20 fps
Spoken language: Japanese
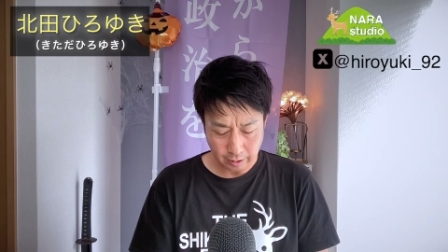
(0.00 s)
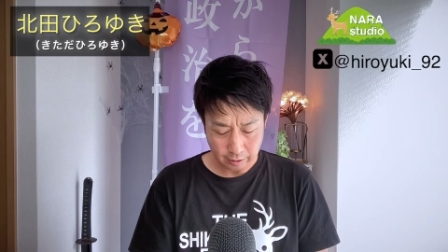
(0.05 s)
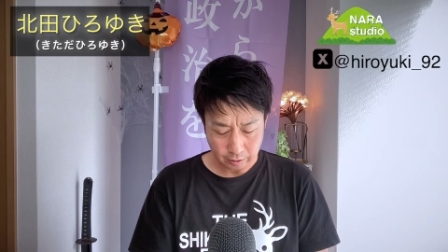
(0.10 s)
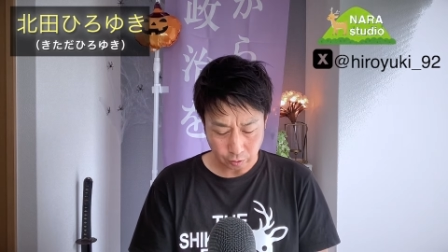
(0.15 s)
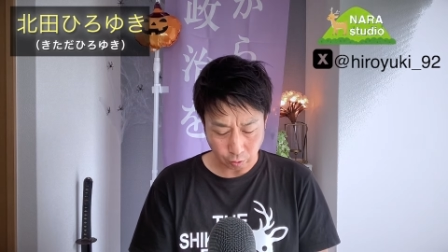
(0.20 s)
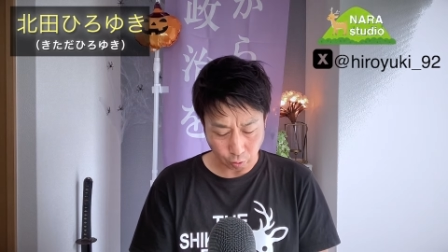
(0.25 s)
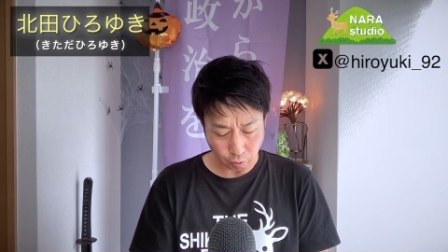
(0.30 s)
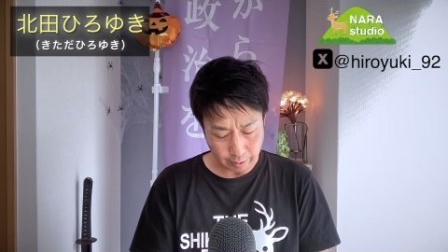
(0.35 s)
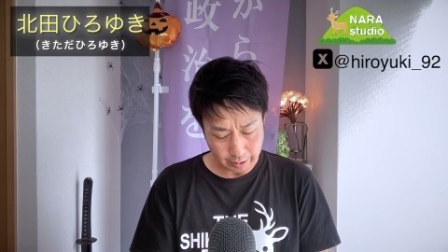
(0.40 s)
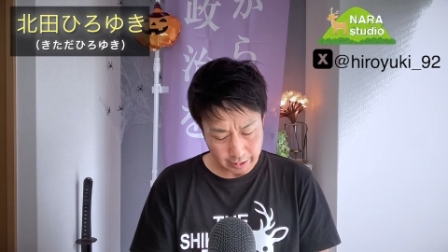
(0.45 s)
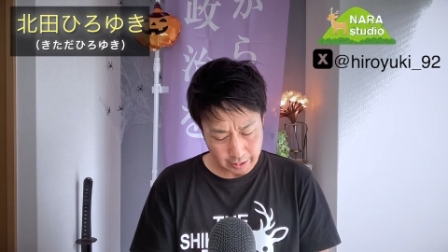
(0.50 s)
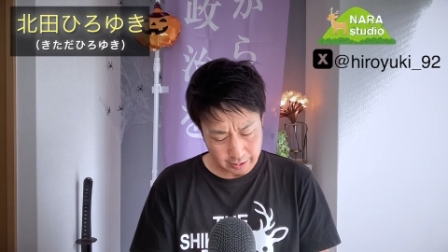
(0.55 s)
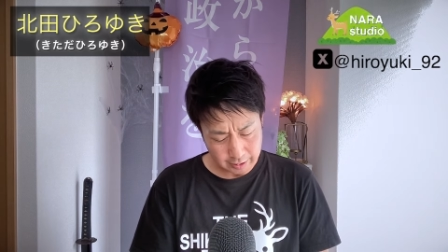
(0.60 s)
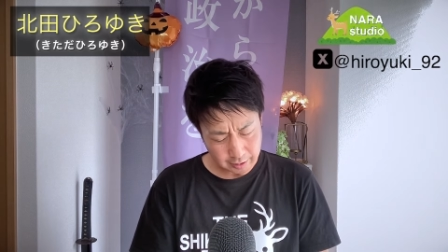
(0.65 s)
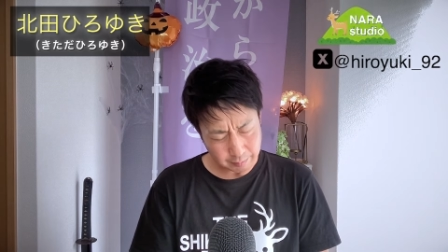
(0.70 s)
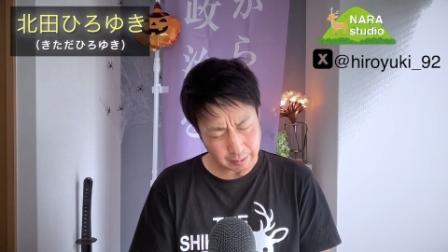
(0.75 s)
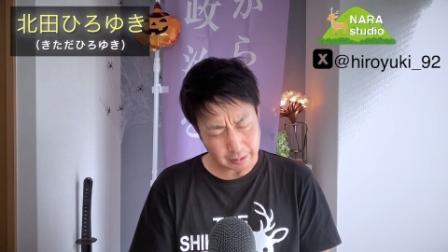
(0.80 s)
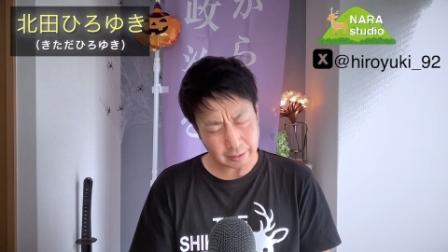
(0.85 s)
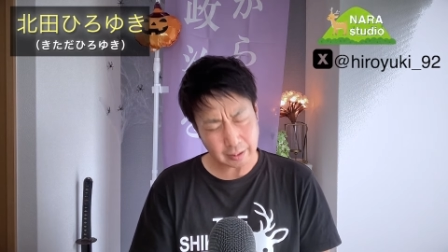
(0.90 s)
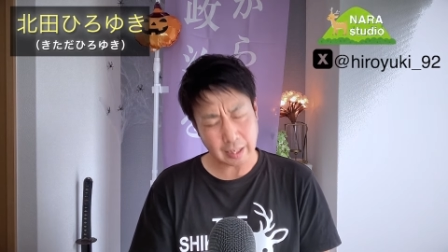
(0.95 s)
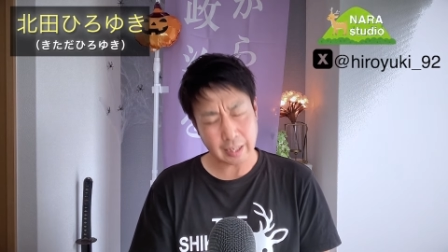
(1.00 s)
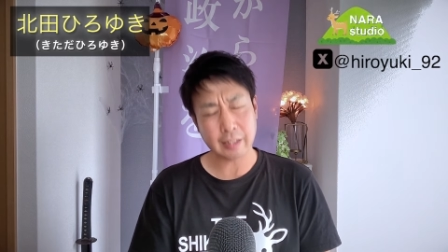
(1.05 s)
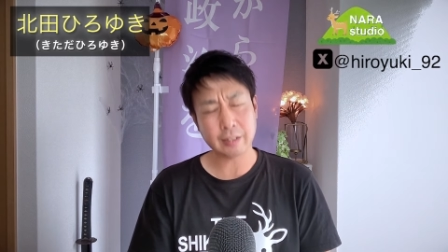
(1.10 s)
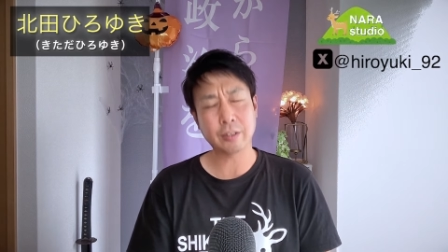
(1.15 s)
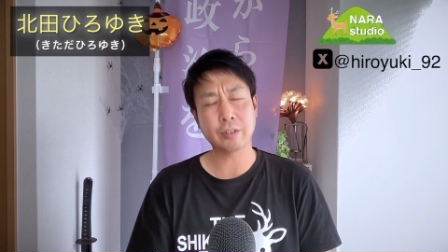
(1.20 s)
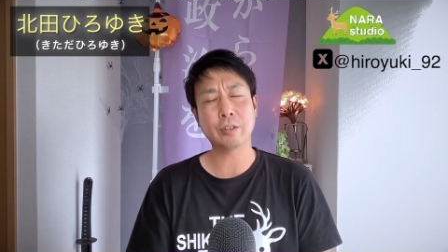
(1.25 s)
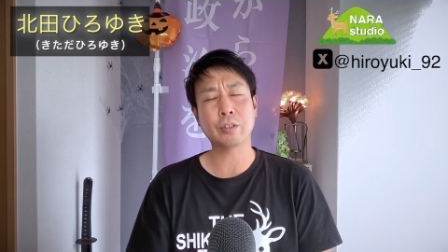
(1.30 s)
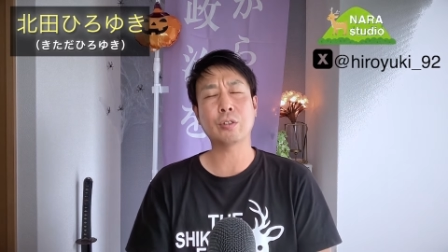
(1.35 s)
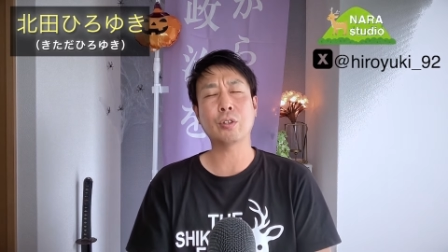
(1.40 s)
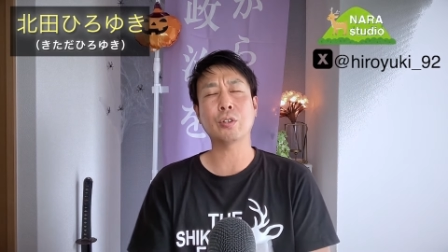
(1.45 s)
そこまでに石丸さんが
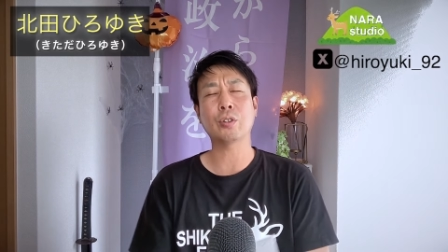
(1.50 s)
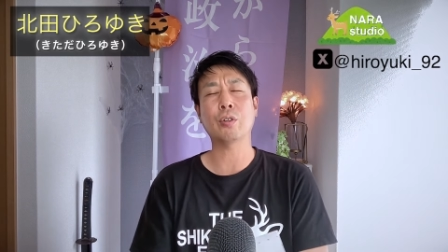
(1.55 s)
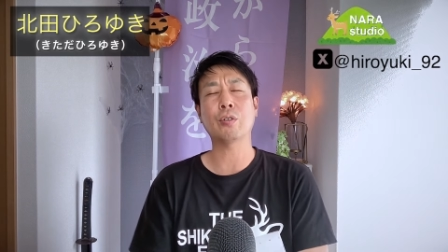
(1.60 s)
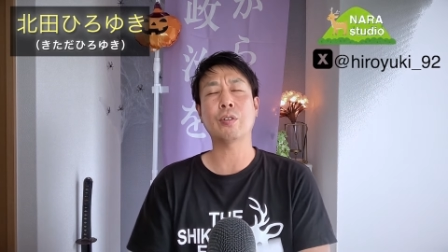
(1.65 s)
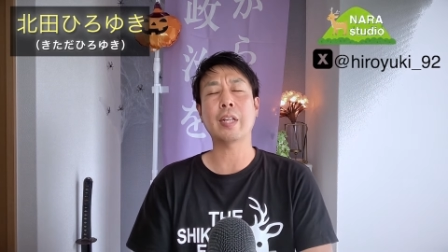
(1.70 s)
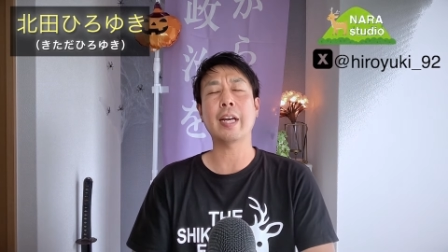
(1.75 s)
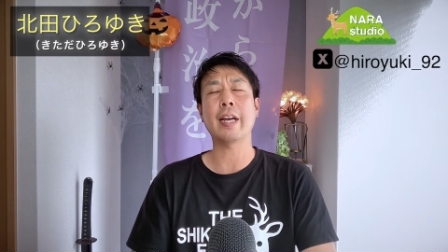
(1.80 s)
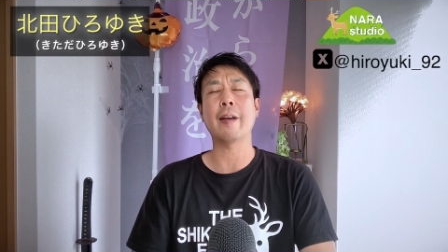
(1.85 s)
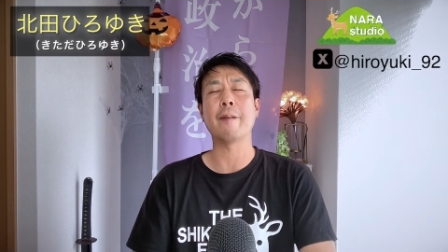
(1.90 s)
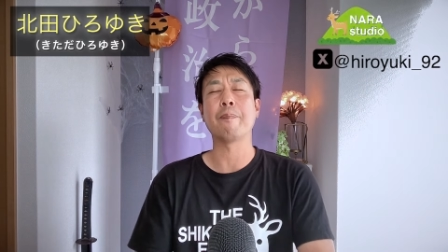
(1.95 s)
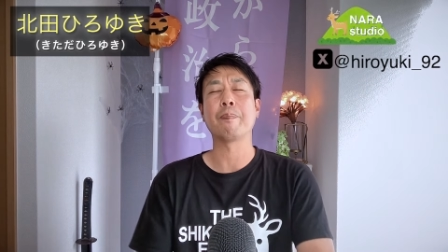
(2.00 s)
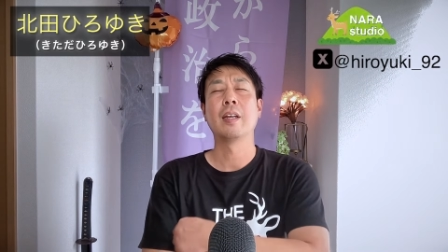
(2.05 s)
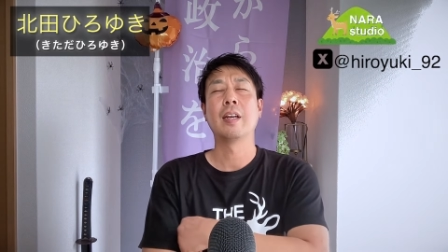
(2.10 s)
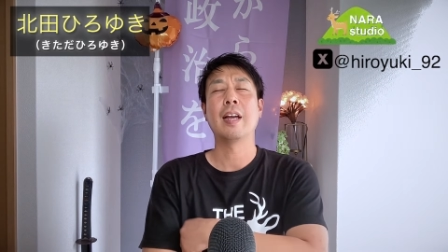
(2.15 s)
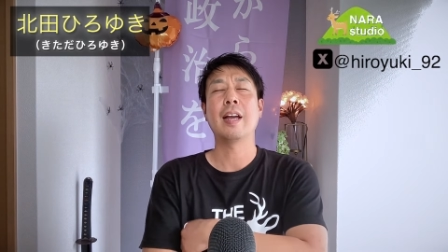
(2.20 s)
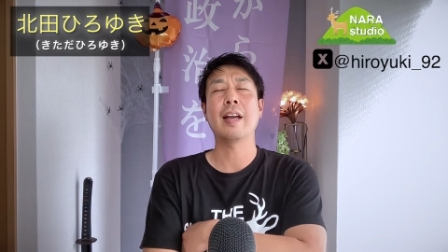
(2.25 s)
ずっとそのね、